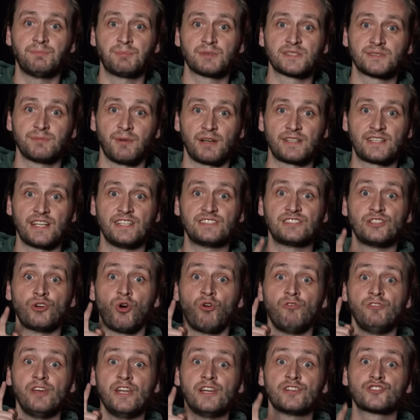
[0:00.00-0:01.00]
и посмотреть. Я
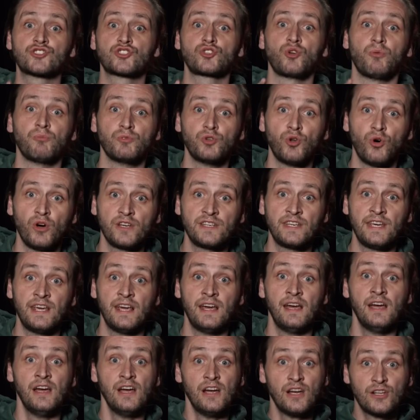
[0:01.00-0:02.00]
уверен, что
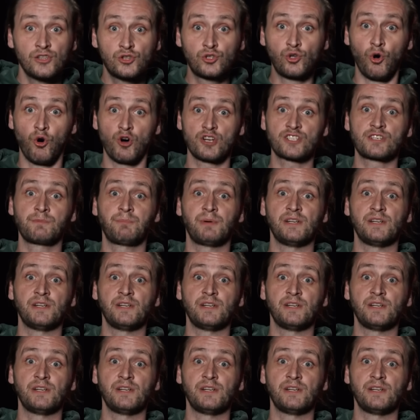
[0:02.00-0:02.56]
многие тоже